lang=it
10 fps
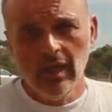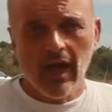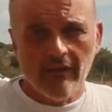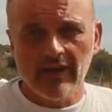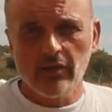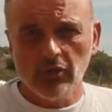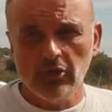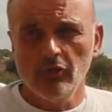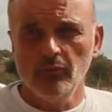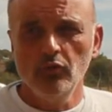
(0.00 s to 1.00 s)
a vario
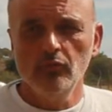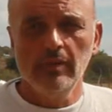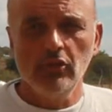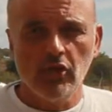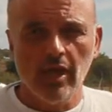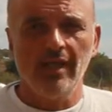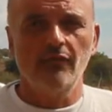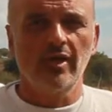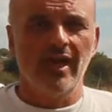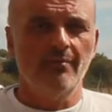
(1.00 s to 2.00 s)
titolo pubblici e
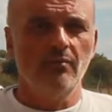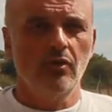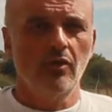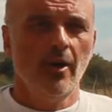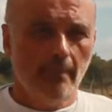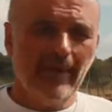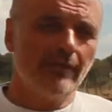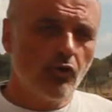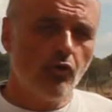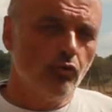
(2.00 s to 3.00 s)
lavoriamo per
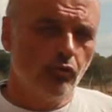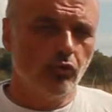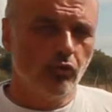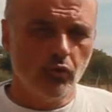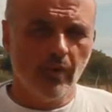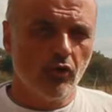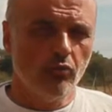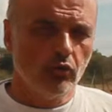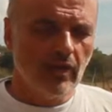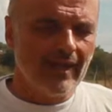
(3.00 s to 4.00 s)
conto di una
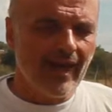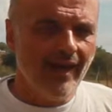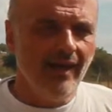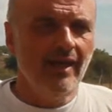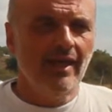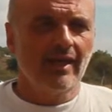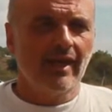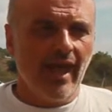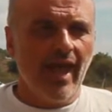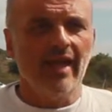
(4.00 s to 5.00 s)
comunità
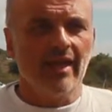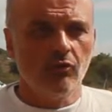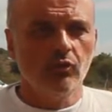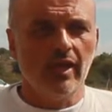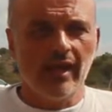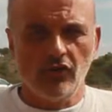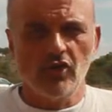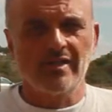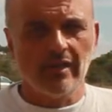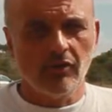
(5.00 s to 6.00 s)
che è la comunità che
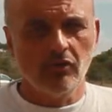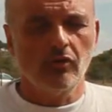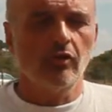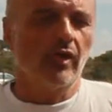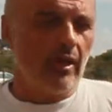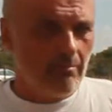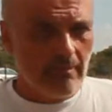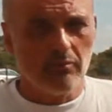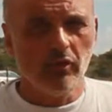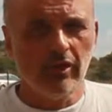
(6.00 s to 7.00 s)
ci sta intorno, che
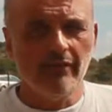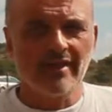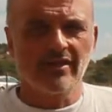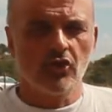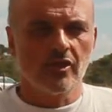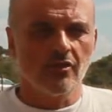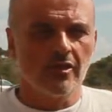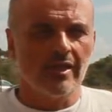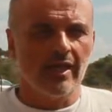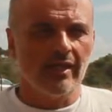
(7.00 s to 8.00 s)
per molti versi ci
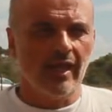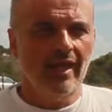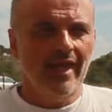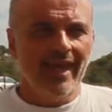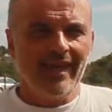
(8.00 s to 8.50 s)
sostiene e